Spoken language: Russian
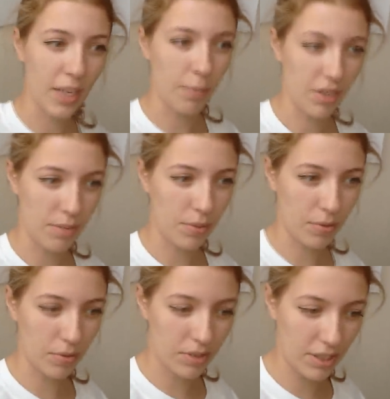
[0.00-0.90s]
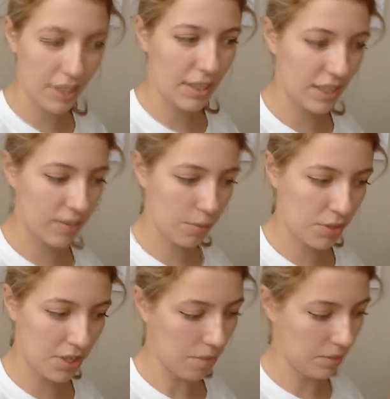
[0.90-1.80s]
без бигуди и
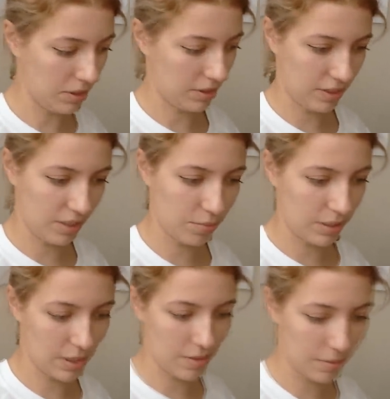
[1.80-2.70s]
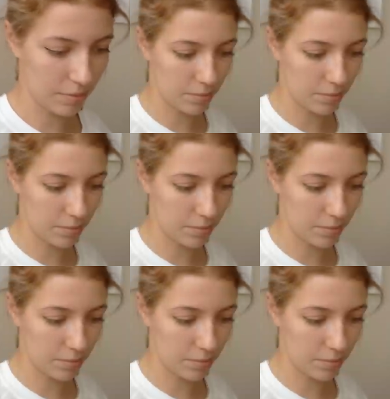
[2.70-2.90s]
вообще без, как бы,